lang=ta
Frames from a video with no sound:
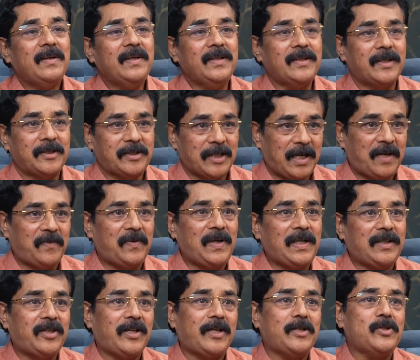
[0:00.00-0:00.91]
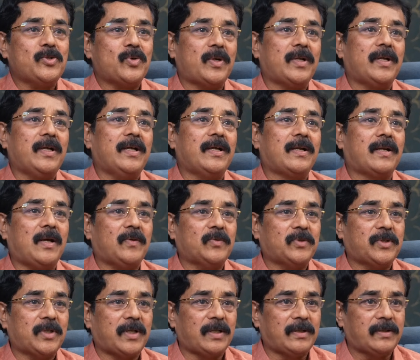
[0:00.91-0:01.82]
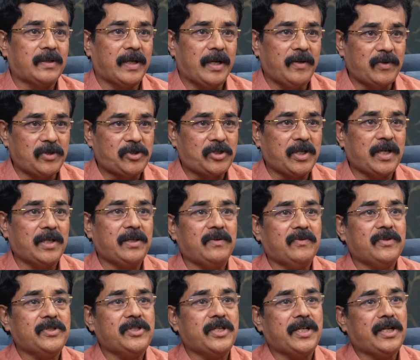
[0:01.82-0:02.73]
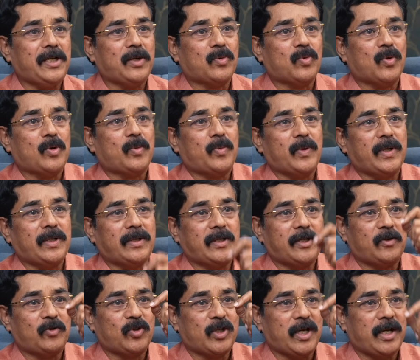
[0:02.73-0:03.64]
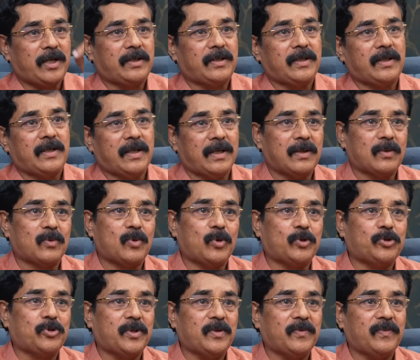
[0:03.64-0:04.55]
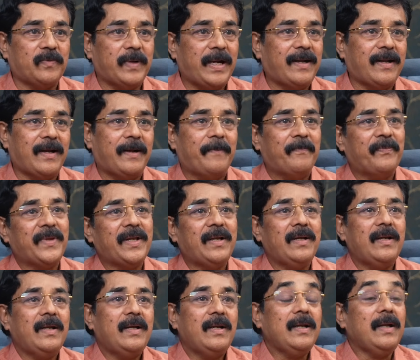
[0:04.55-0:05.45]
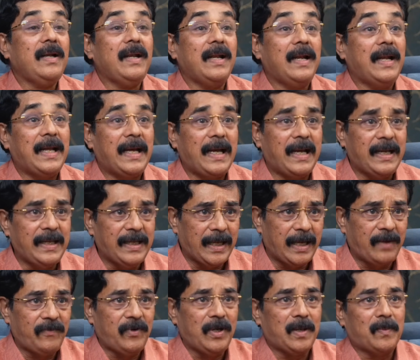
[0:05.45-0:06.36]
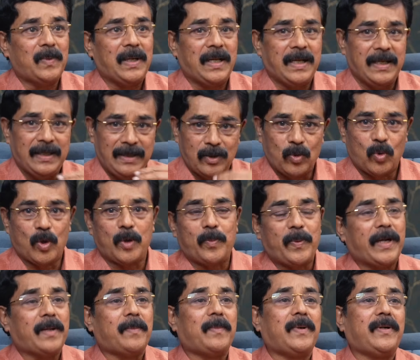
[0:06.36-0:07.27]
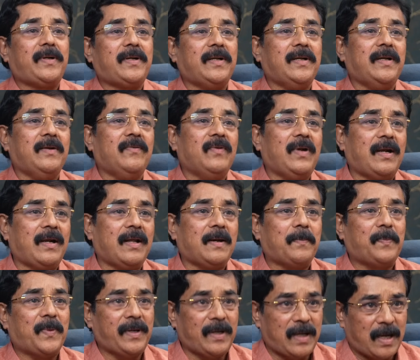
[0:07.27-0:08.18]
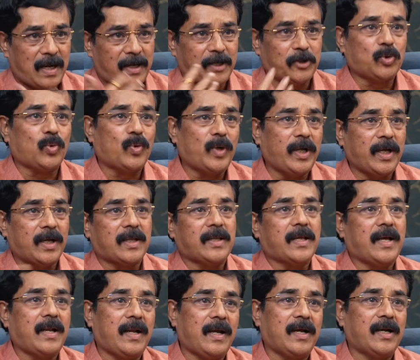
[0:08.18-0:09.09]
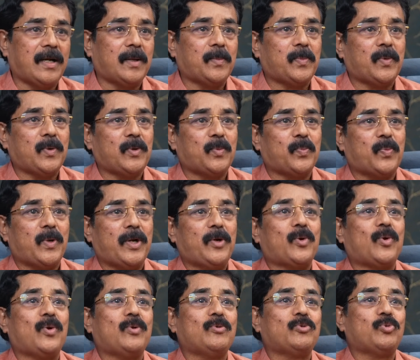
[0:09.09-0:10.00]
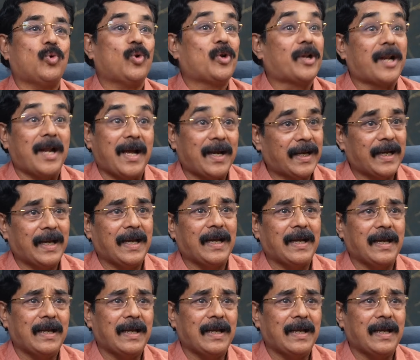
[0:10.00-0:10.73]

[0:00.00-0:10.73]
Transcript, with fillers: இந்த தகவல் தெரிஞ்ச உடனே ராவுத்தர் தயவுசெய்து விஜய் நீ கொண்டு போய் இந்த இருபதாயிரத்தை கொடுத்துரு வேண்டாம் இல்லை இல்லை ஏவிஎம்மில் இந்த ஒரு படம் மட்டும் நீ வில்லனா பண்ணு அடுத்த உடனே கதாநாயகனை போட்டு பண்ணுறோன்னு சொல்கிறாங்க